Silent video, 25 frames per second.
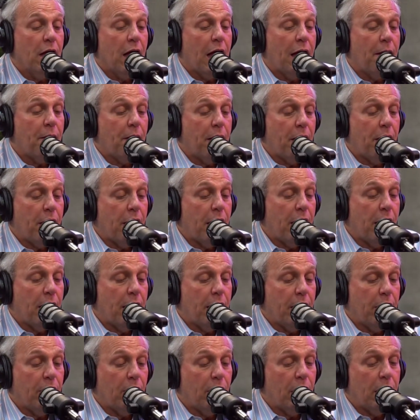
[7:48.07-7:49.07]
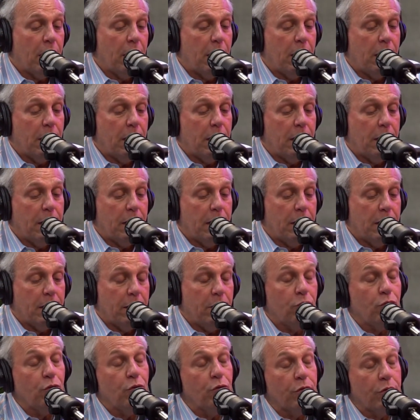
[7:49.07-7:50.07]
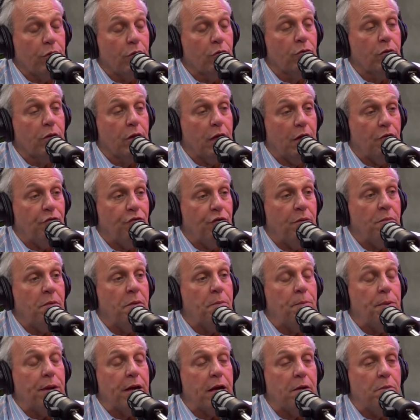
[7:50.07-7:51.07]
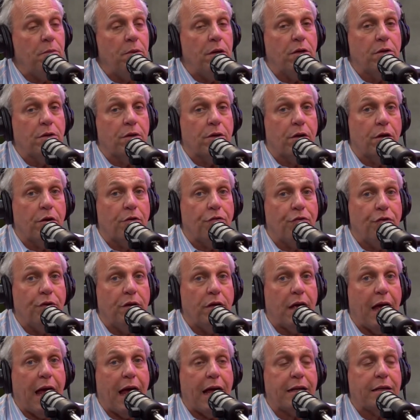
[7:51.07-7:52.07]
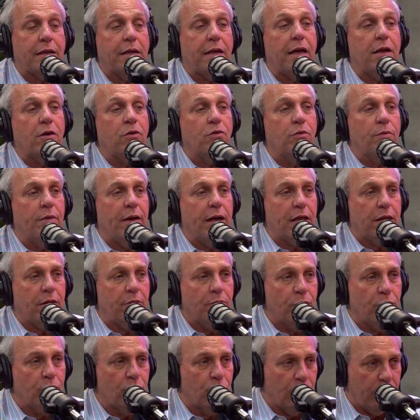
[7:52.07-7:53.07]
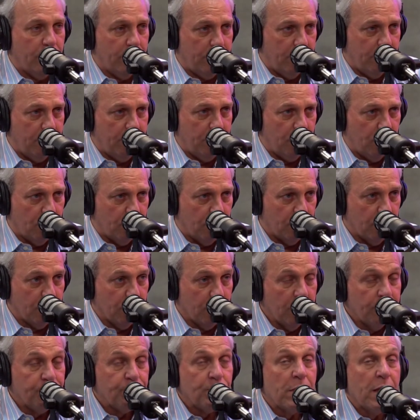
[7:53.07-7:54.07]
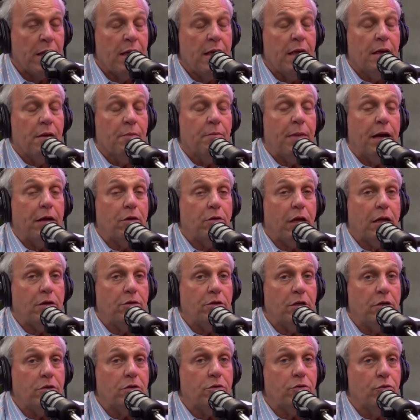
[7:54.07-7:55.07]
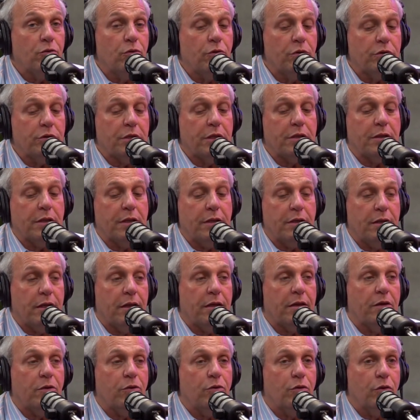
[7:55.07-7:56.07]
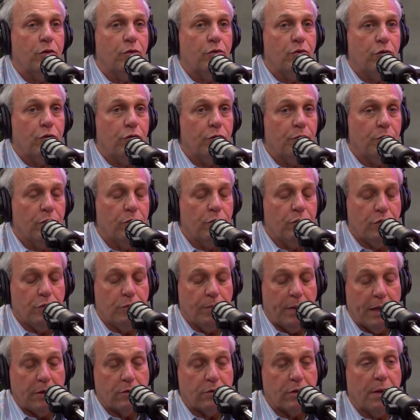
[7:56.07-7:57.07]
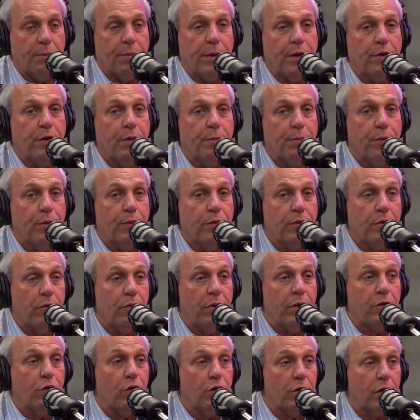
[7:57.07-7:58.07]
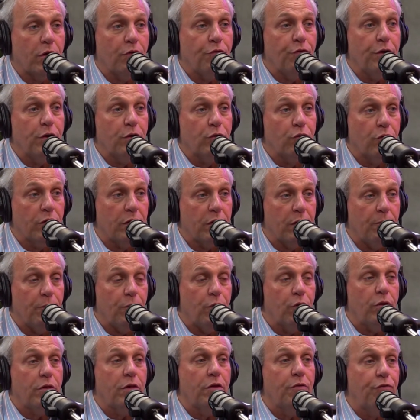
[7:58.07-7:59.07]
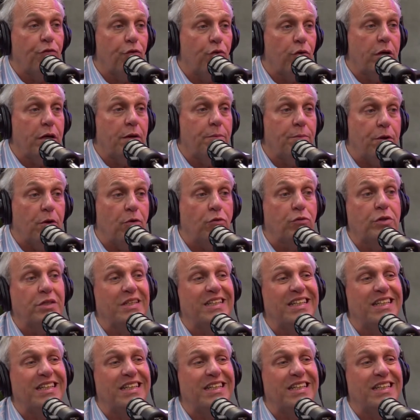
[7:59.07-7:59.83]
A, a, a, a, a resolução do CFM permite transferir até no máximo dois embriões. Mas a gente hoje, a tendência do, dos, dos médicos de trabalho de reprodução é só transferir dois embriões se for embrião de